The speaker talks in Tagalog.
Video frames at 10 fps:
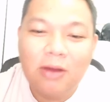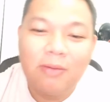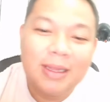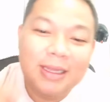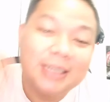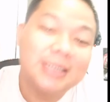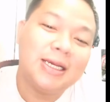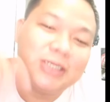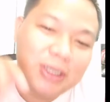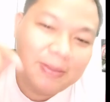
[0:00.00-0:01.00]
Sa commenting
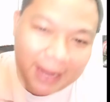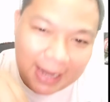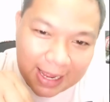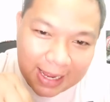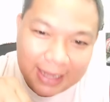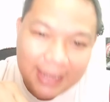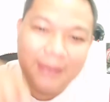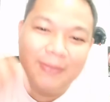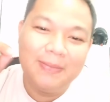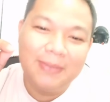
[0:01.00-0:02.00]
section pala.
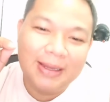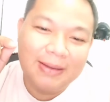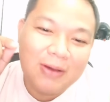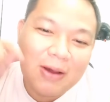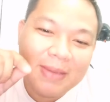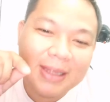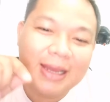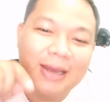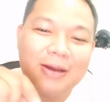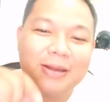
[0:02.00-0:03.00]
Mag-comment
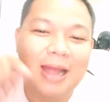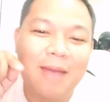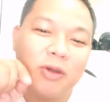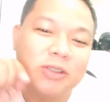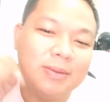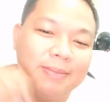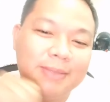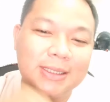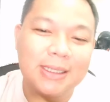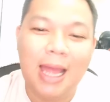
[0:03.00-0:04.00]
kayo tapos
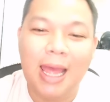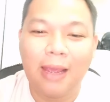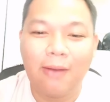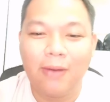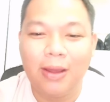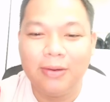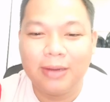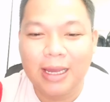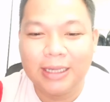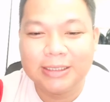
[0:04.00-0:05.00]
bibisitahin ko kayo
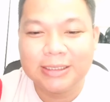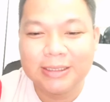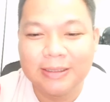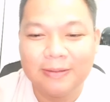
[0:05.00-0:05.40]
guys.